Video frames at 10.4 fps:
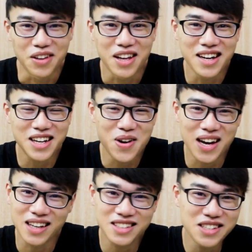好的，各
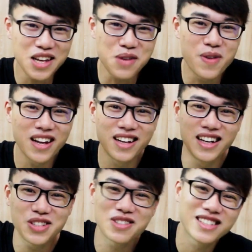位，今天的影片
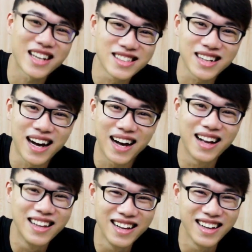呢就是这样子啊，